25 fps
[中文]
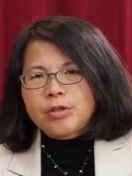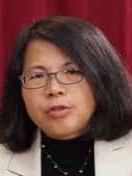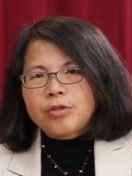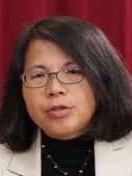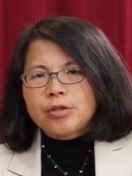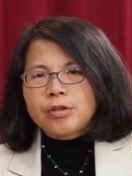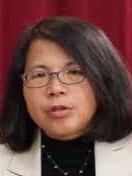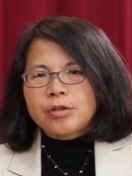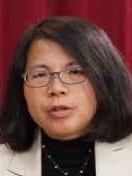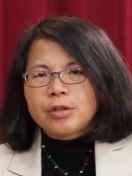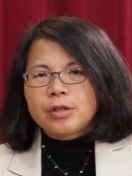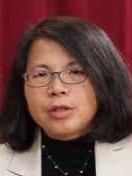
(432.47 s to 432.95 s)

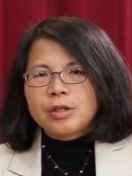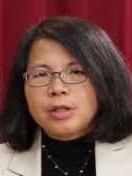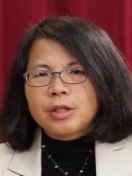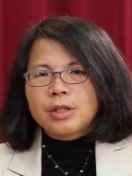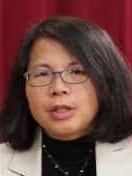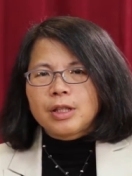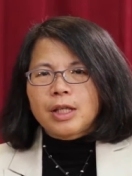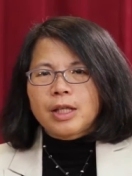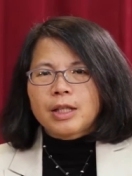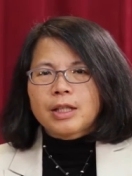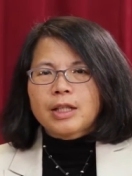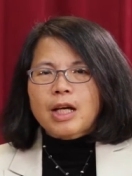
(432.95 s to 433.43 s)
于
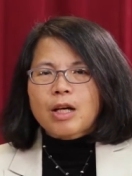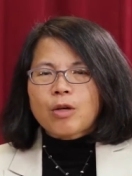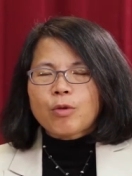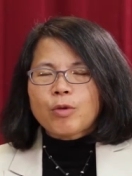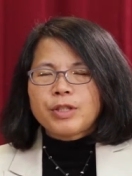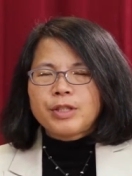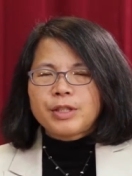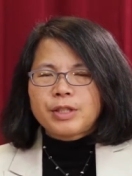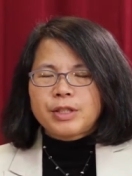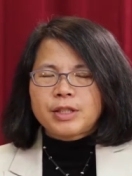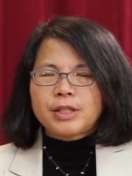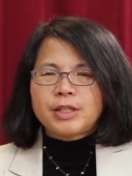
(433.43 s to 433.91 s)
高
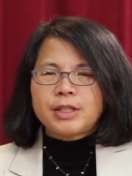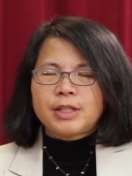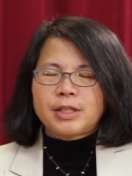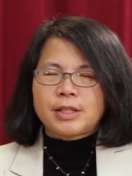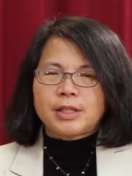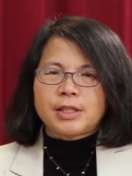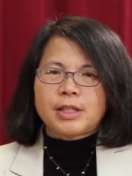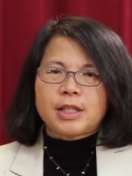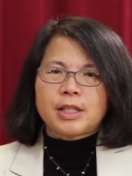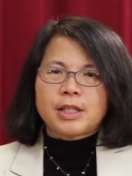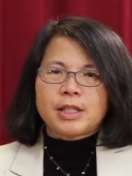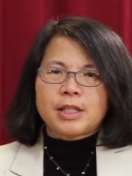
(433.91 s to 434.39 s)
温致
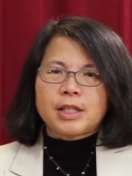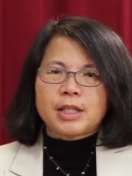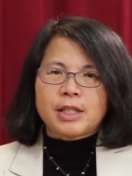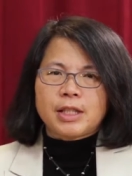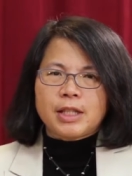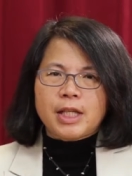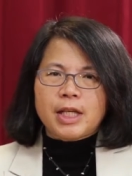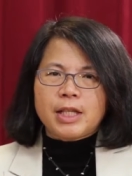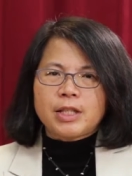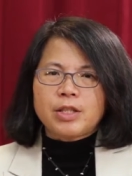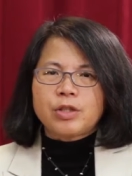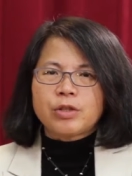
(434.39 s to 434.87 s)
死的一个
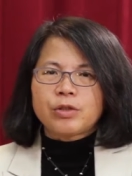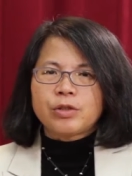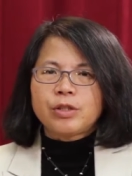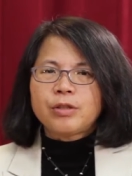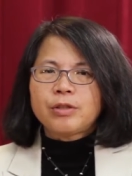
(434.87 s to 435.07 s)
研究。